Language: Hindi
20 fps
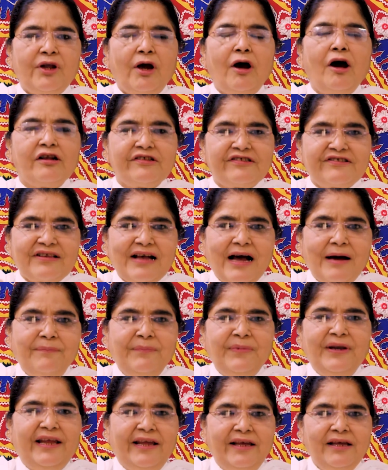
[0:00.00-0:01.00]
और सांप
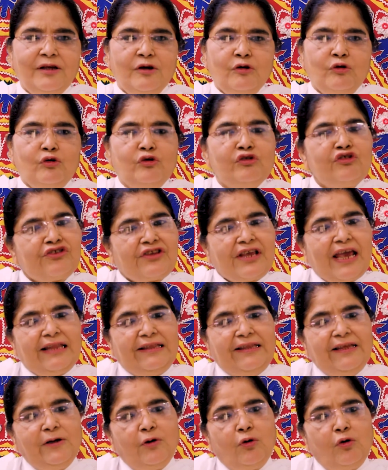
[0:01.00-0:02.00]
ने उस
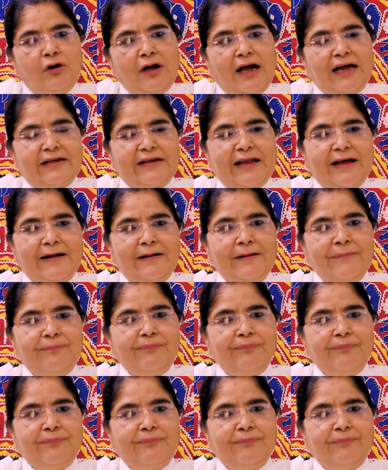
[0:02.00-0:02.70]
कैदी को काटा